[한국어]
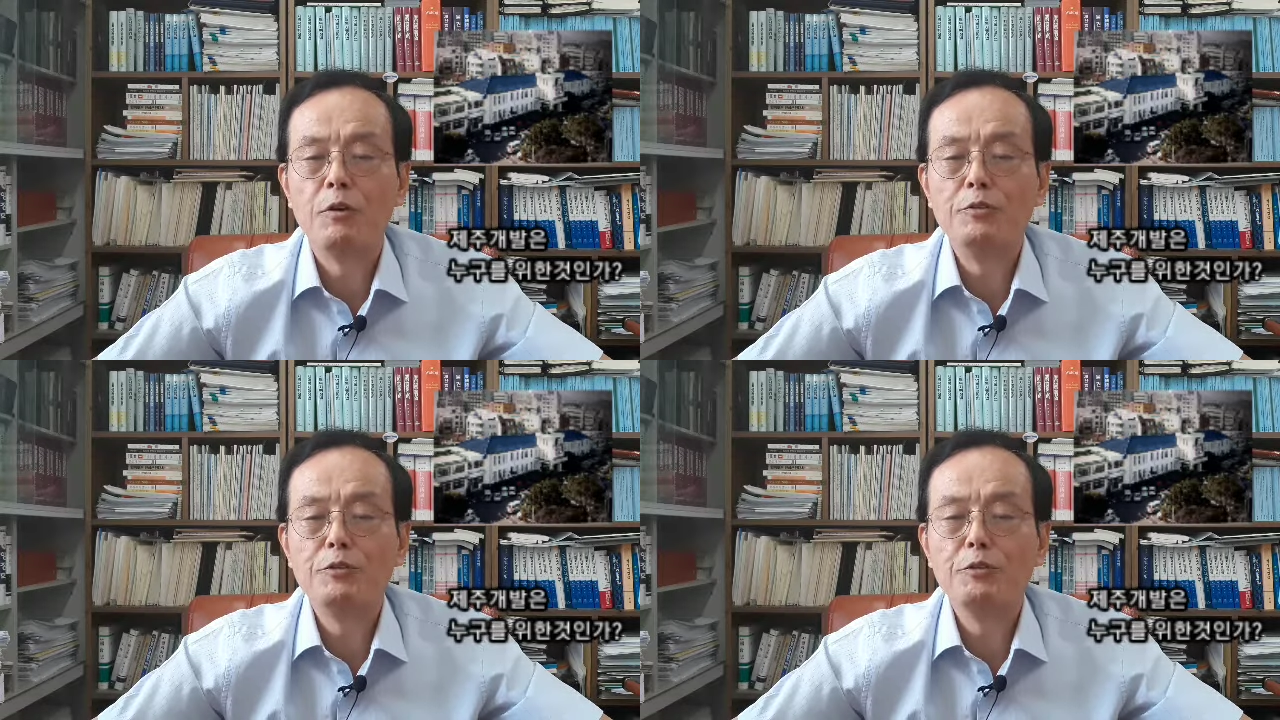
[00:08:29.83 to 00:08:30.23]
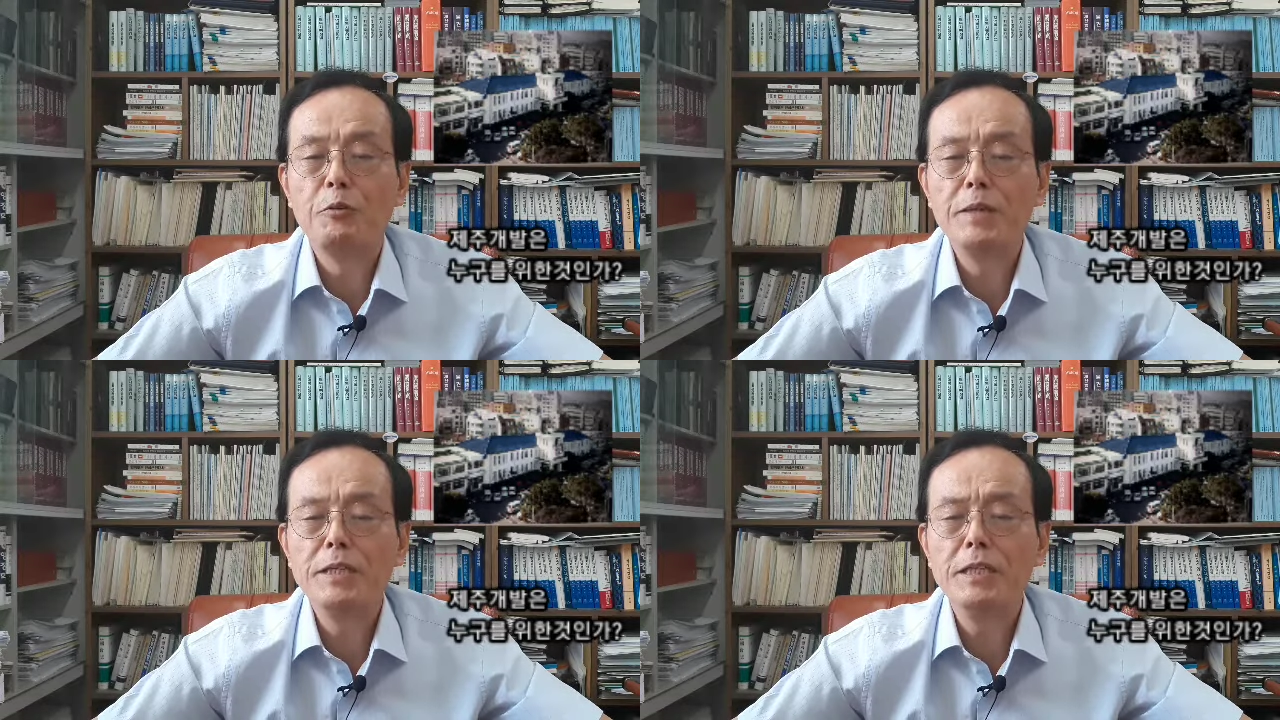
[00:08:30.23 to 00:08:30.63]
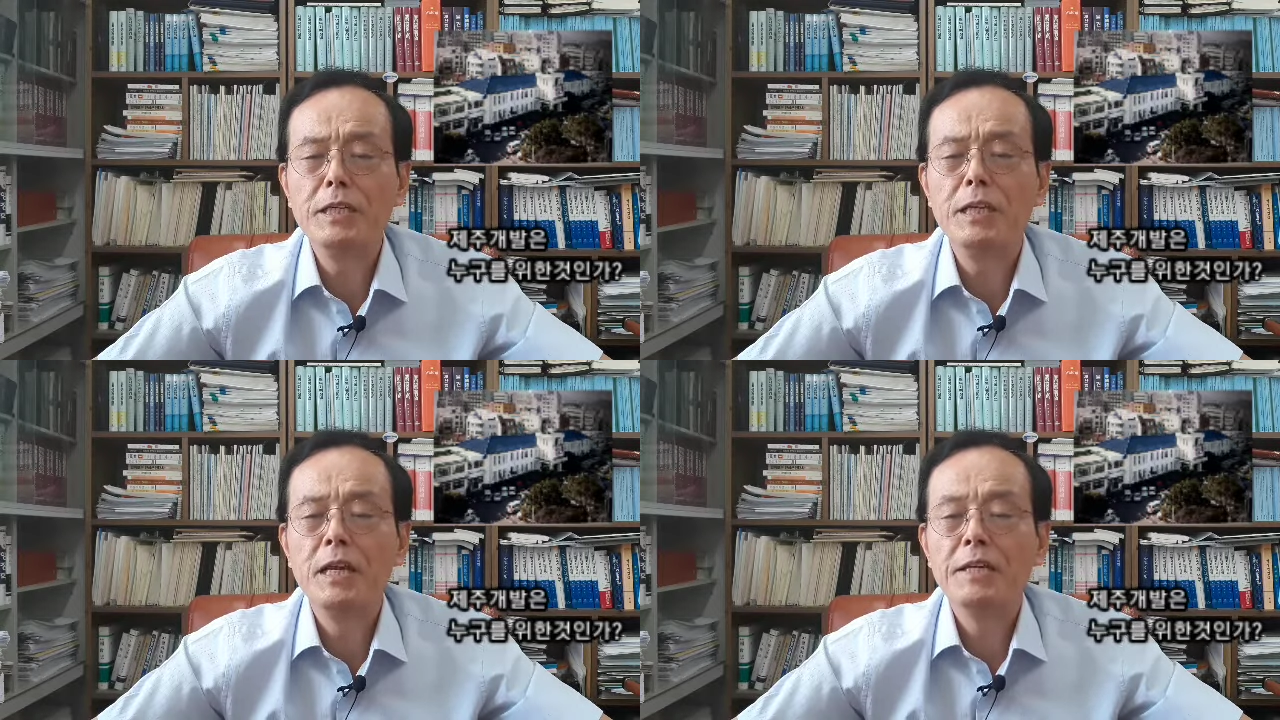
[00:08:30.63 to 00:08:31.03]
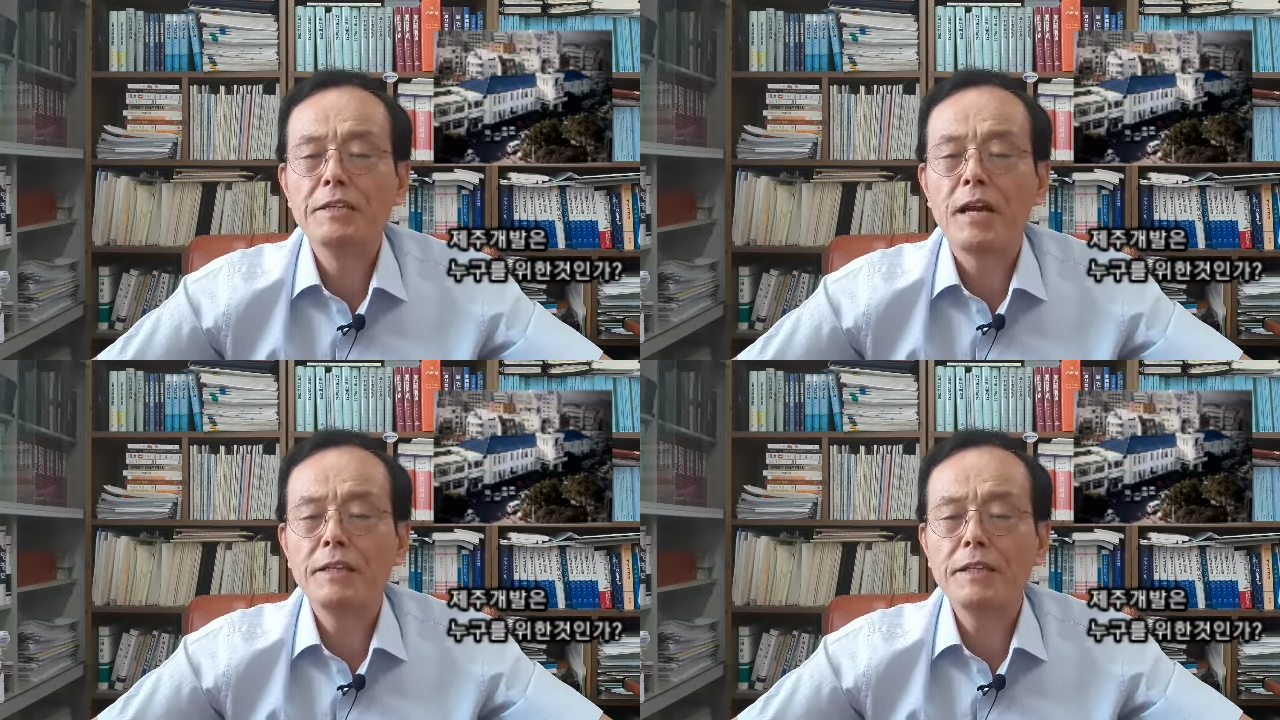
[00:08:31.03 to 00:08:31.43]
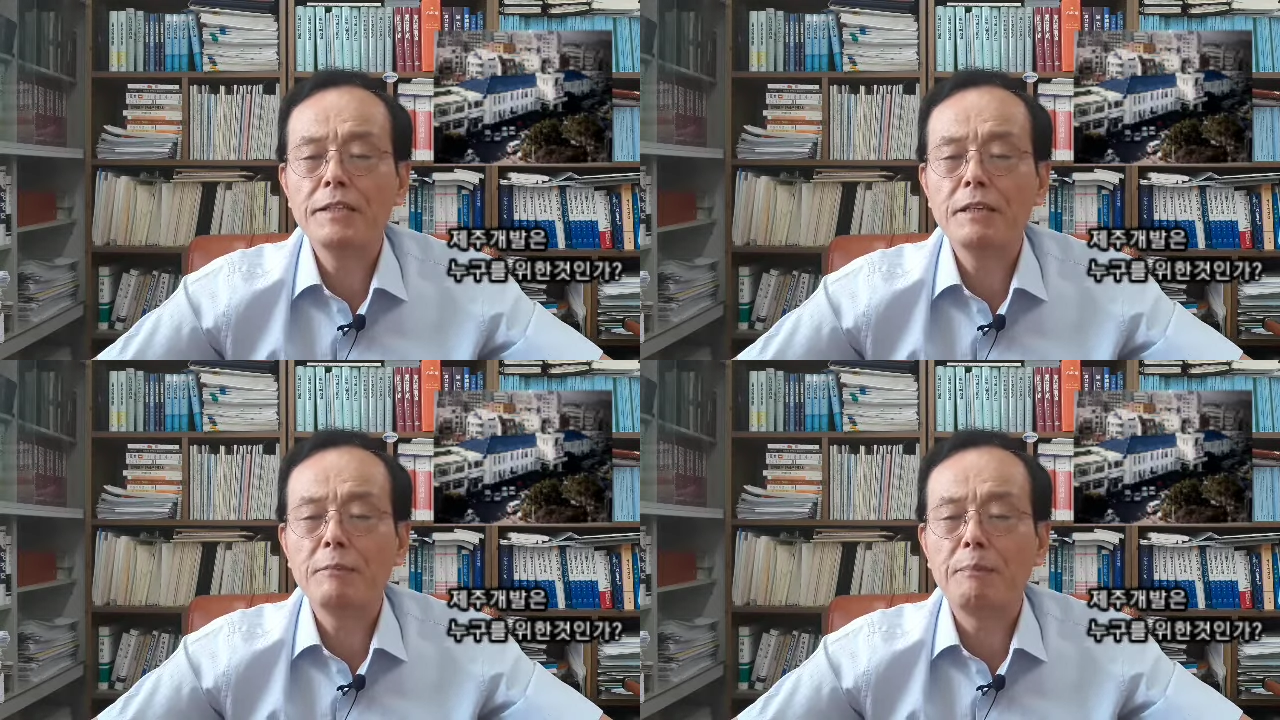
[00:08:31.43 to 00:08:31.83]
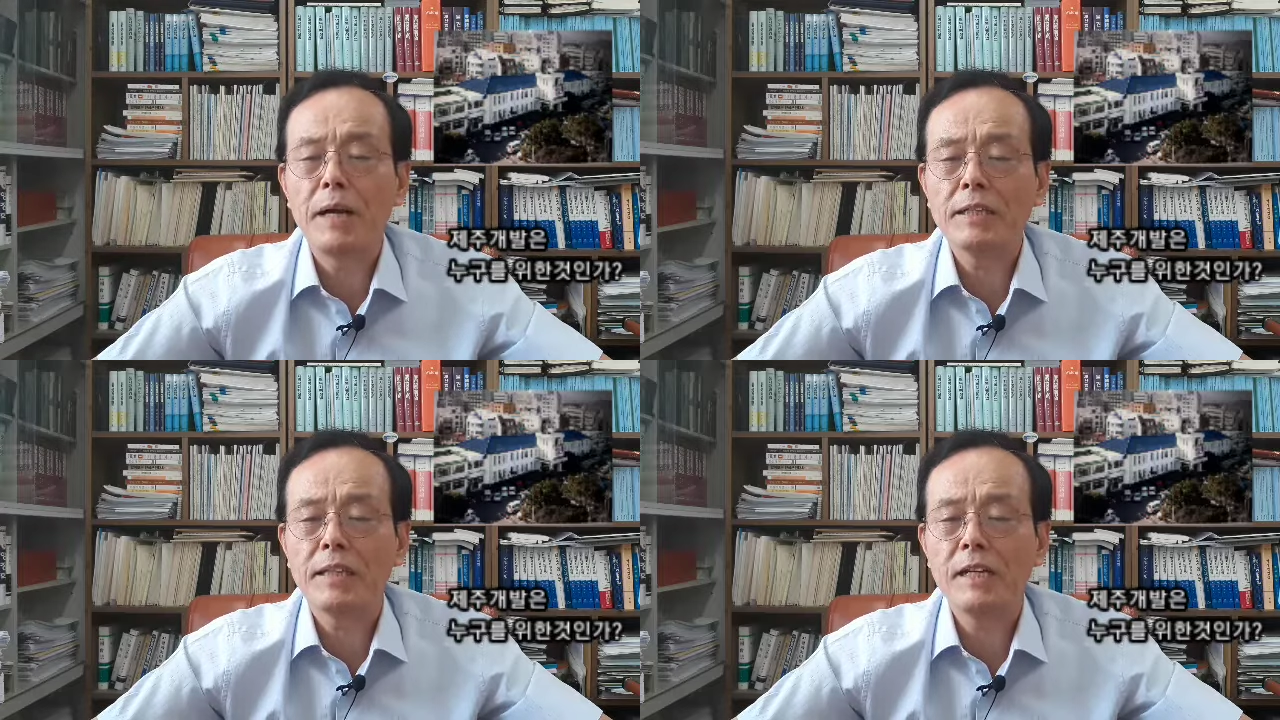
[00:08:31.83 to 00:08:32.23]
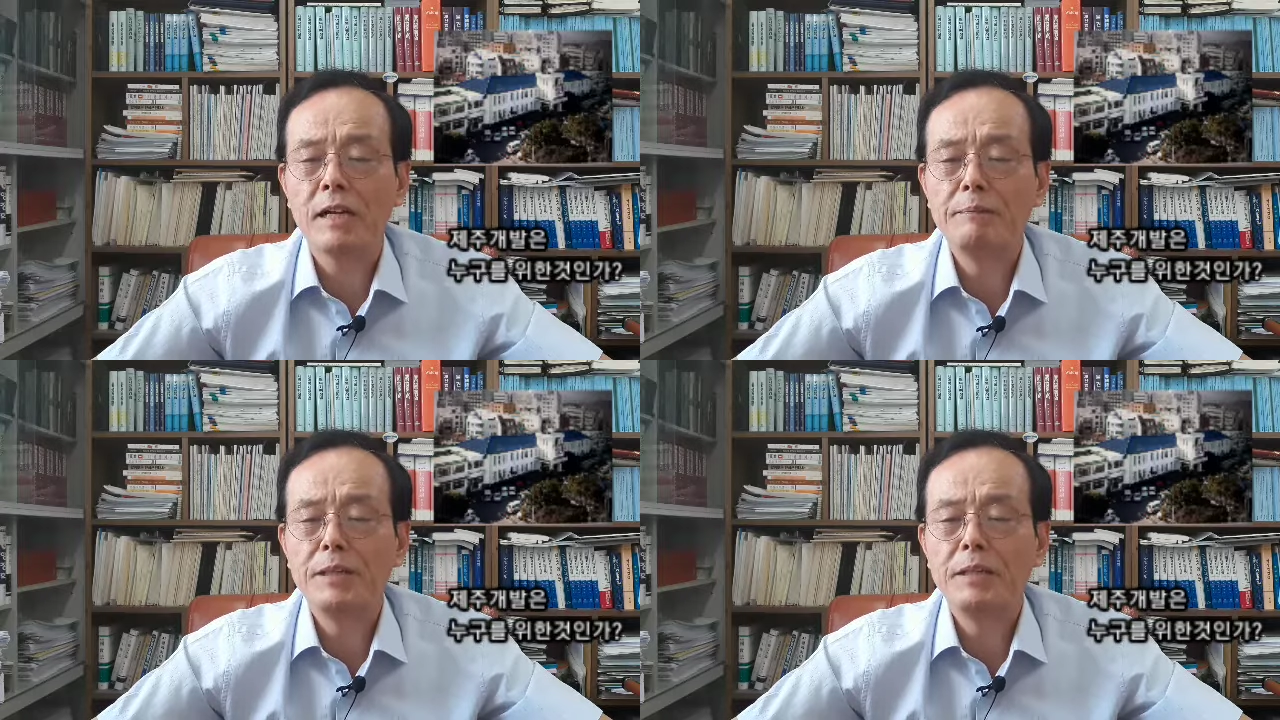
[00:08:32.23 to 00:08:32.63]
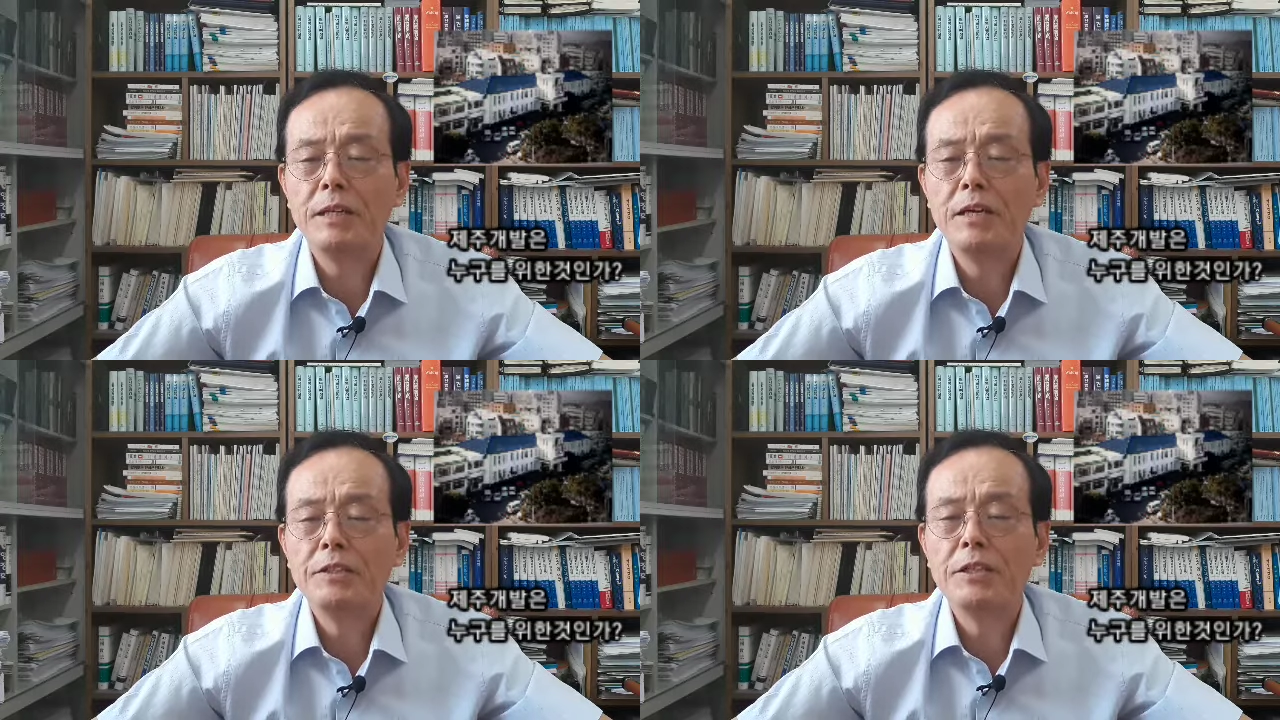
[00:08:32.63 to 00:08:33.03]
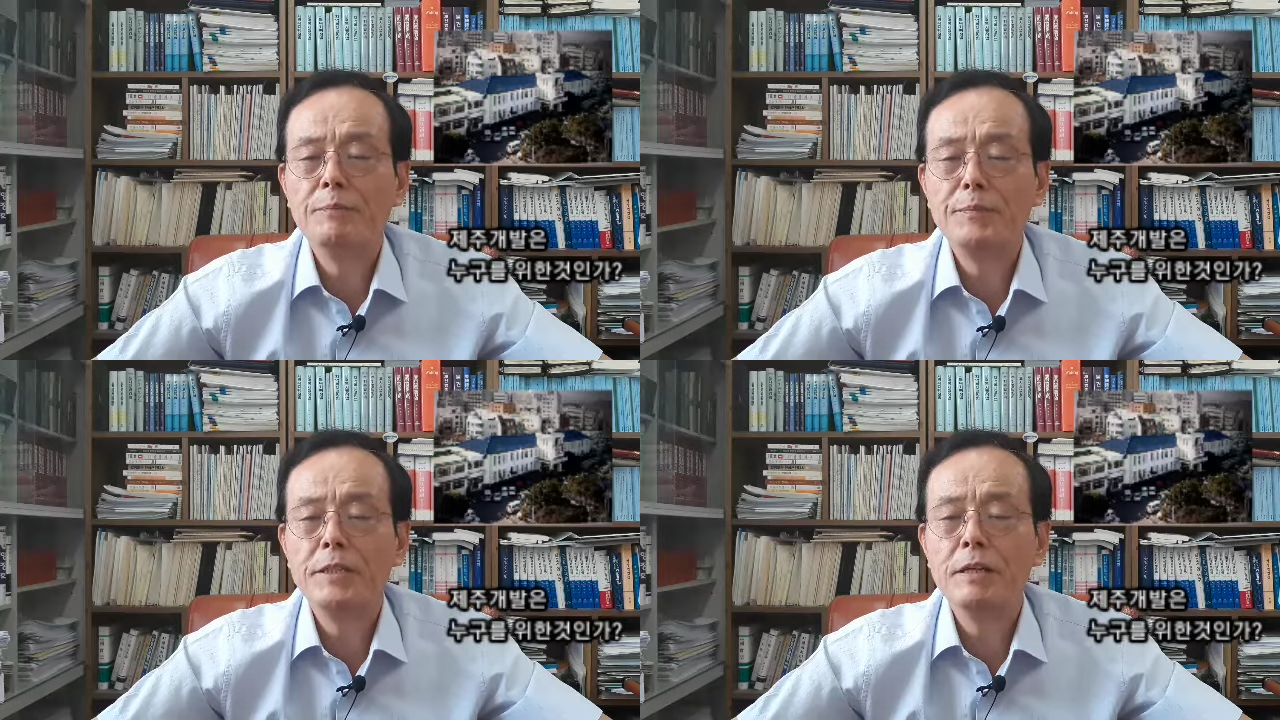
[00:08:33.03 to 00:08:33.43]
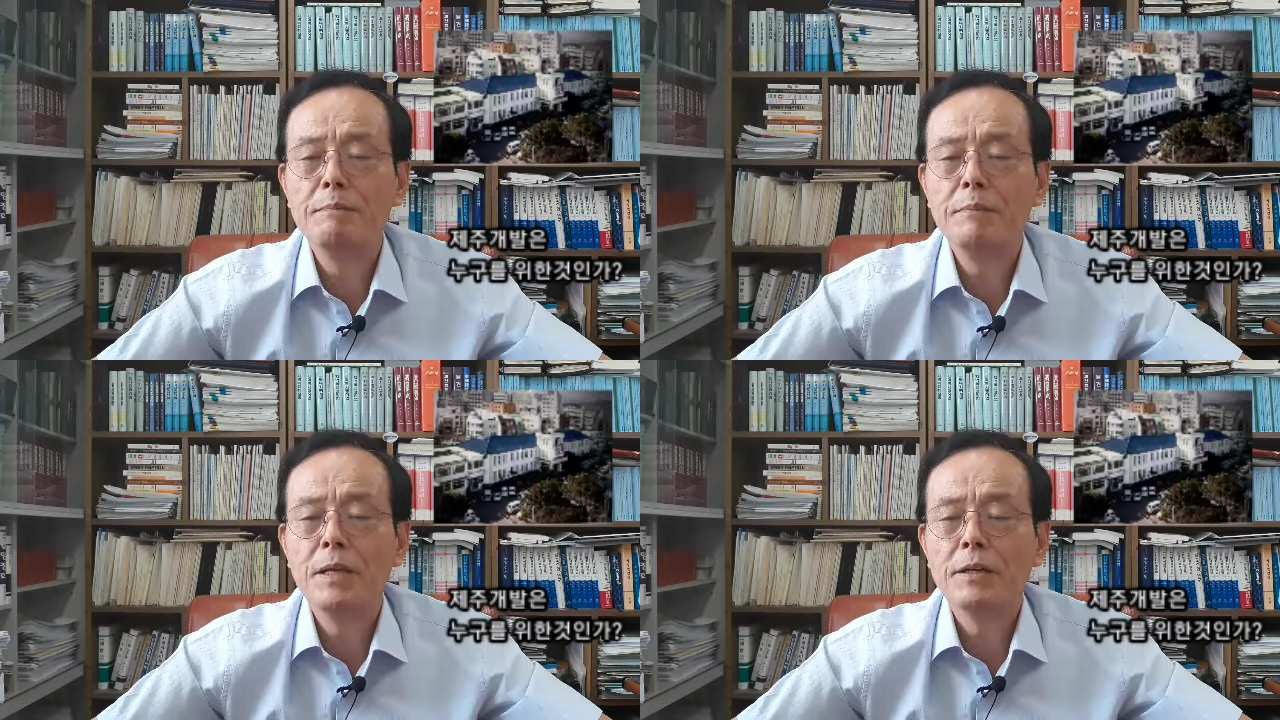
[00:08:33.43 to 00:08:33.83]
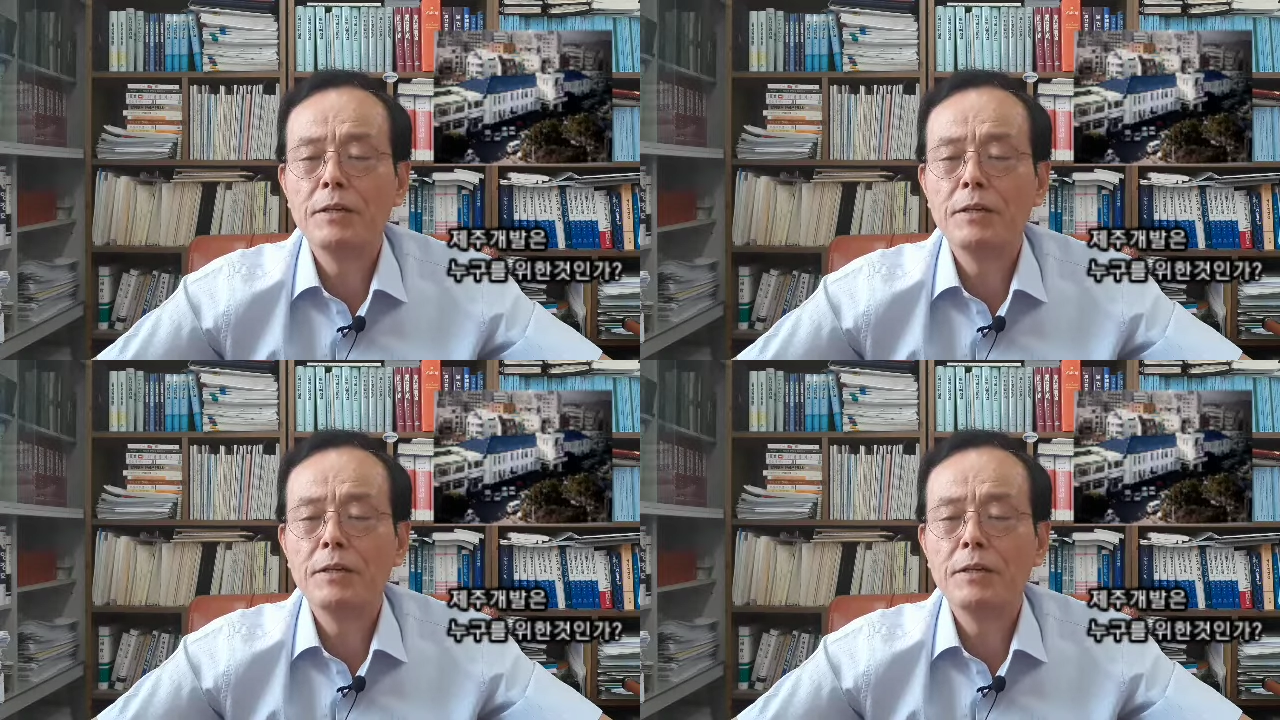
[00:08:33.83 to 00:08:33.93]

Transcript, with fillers: 원주 도민이 상대적 박탈감이 점점